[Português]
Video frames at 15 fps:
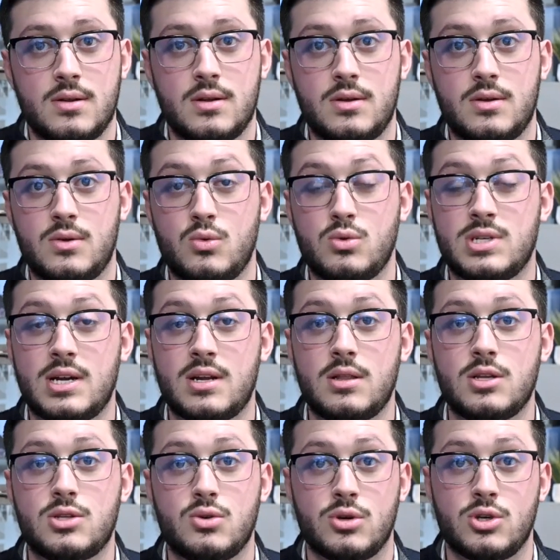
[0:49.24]
uh, usar
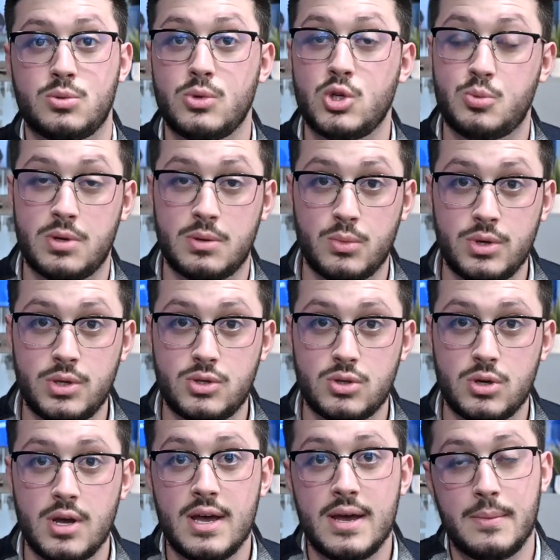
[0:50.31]
relações muitos para muitos,
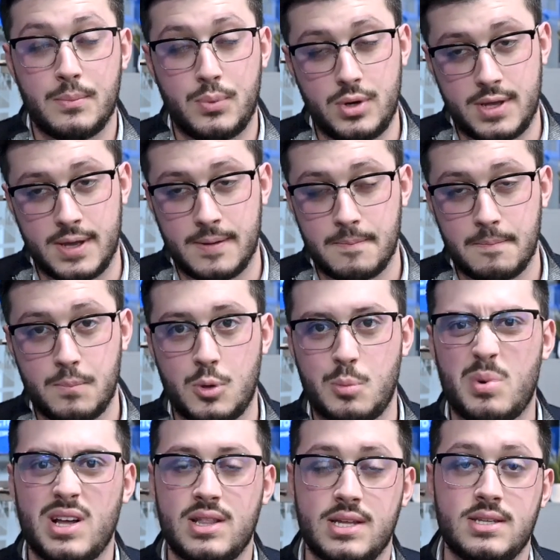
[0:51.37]
porquê?
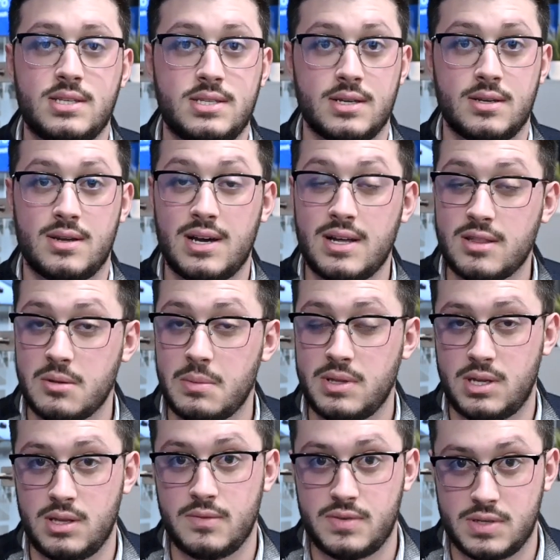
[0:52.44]
Para além de ser
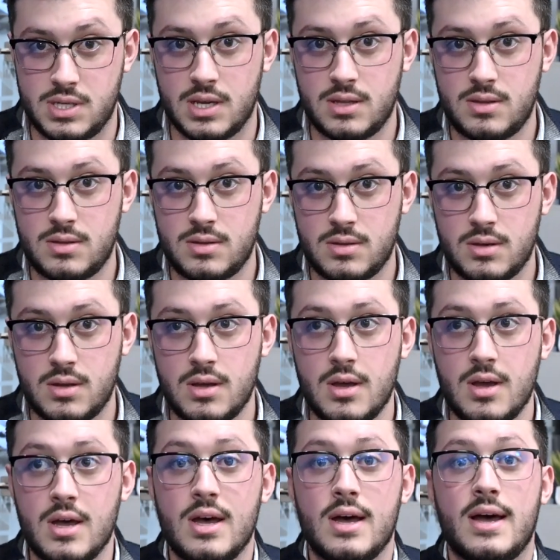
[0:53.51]
altamente ineficiente,
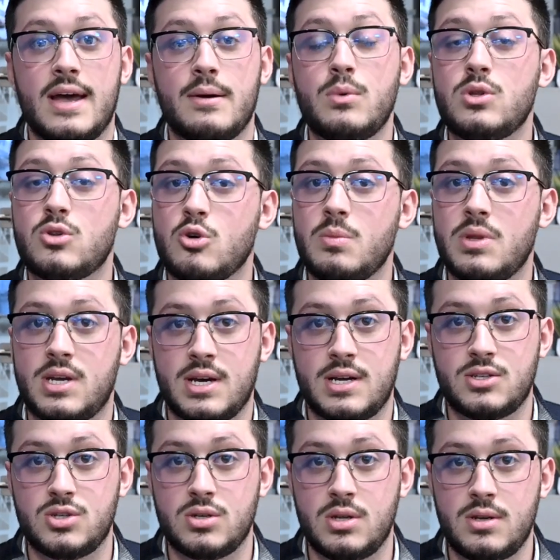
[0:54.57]
é muito complicado
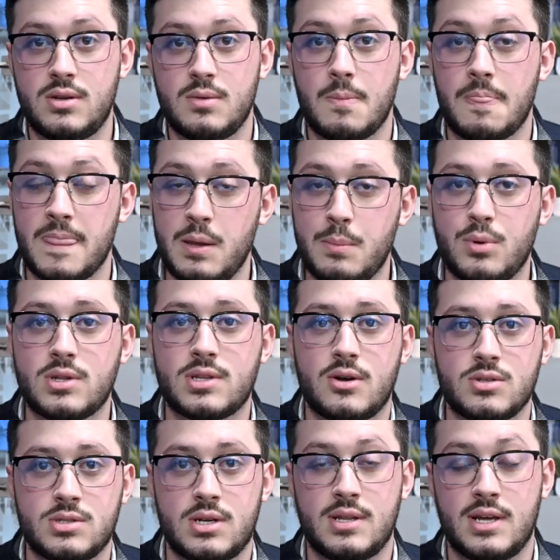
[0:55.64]
de gerir e pode
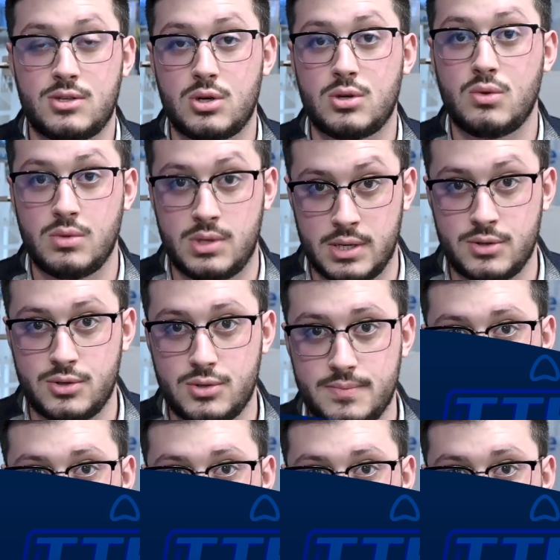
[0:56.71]
causar dados redundantes.